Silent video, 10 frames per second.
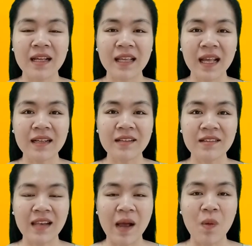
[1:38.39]
ngăn
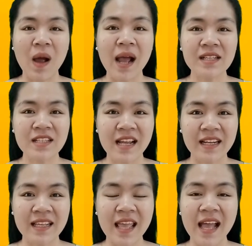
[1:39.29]
ngừa lão hóa cho
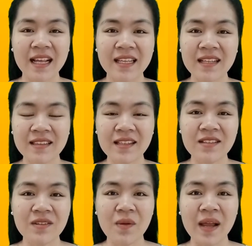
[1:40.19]
làn da, kích
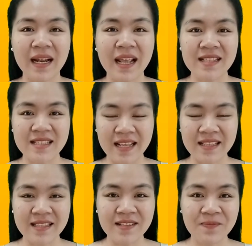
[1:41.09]
thích collagen
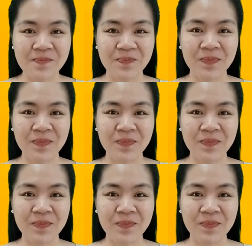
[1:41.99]
sản sinh.